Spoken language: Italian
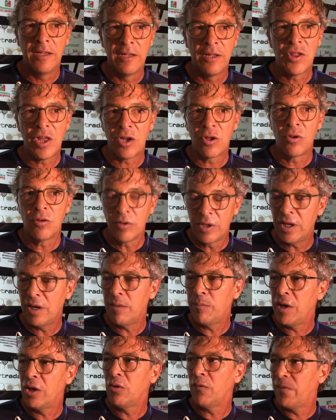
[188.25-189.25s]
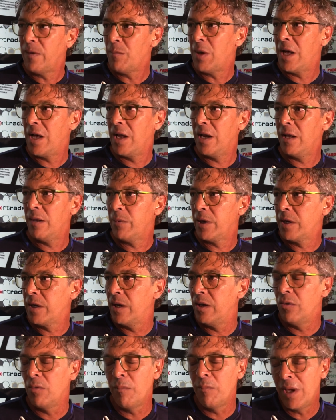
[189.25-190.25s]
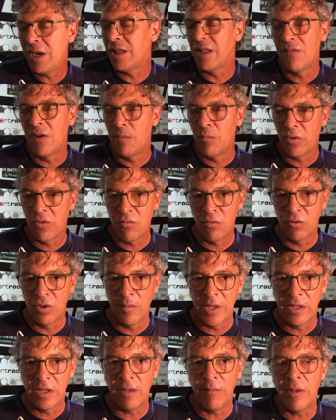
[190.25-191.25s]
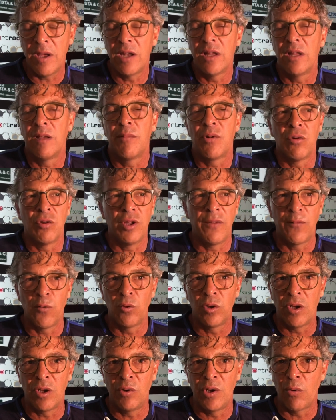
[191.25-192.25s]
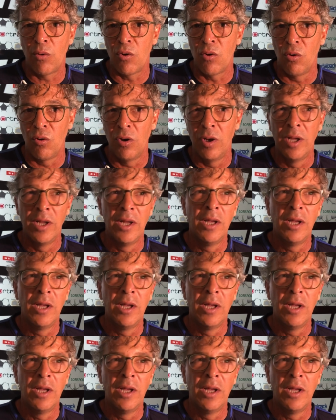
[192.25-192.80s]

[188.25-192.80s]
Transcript: certo, ti ripeto, fa male perché non meritavamo assolutamente di perdere, però di fronte a un aerogol